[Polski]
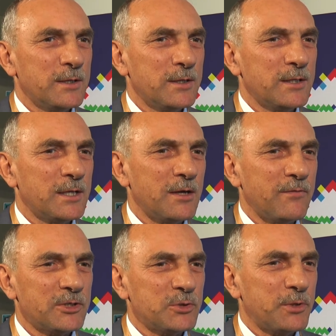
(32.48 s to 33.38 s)
y,
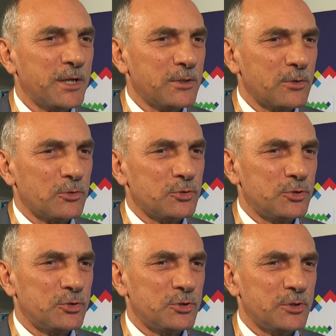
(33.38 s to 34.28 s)
nadawać
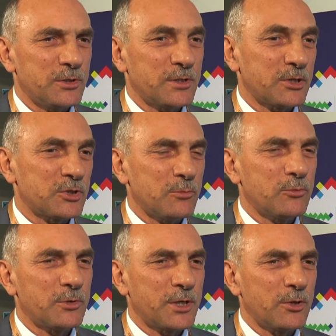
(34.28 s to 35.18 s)
prędkość
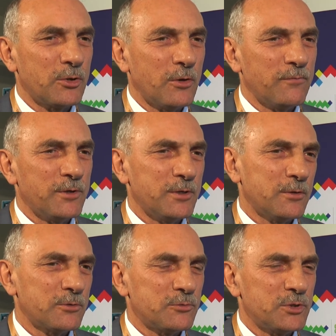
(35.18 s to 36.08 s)
każdemu regionowi i
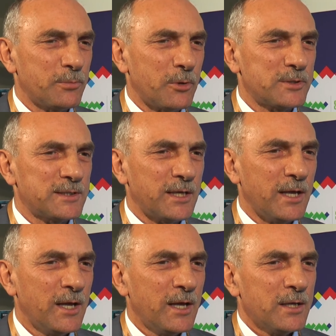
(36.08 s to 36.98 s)
oczywiście Polsce.
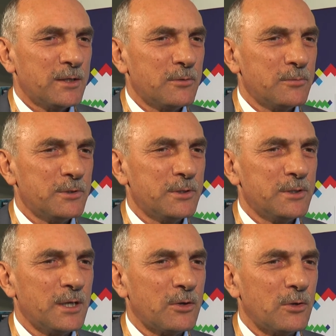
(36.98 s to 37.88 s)
No my
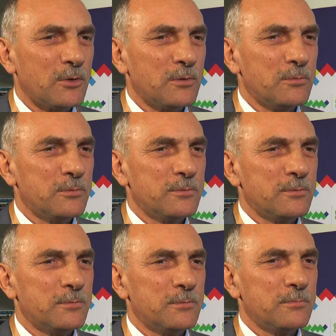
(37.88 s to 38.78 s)
jako
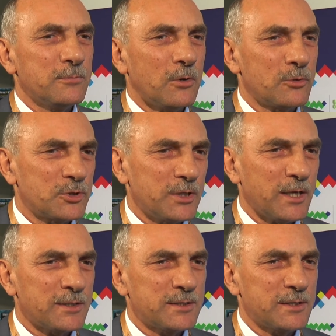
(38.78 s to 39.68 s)
y,
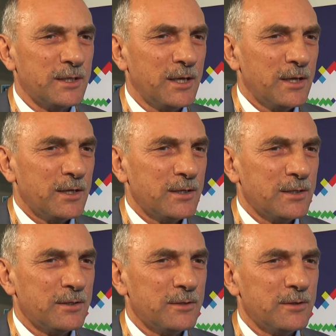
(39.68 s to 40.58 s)
olsztyniacy y,
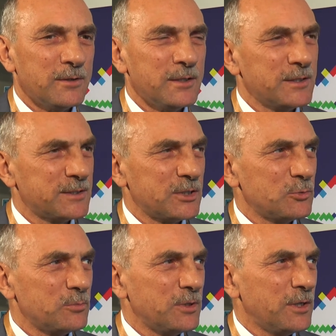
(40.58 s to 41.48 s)

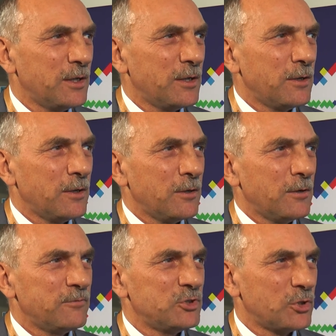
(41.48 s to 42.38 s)
jesteśmy
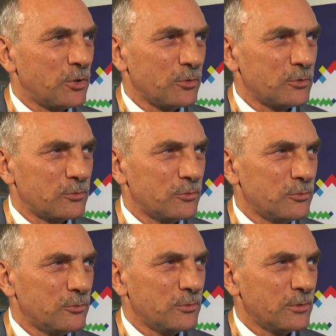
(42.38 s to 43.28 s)
w środku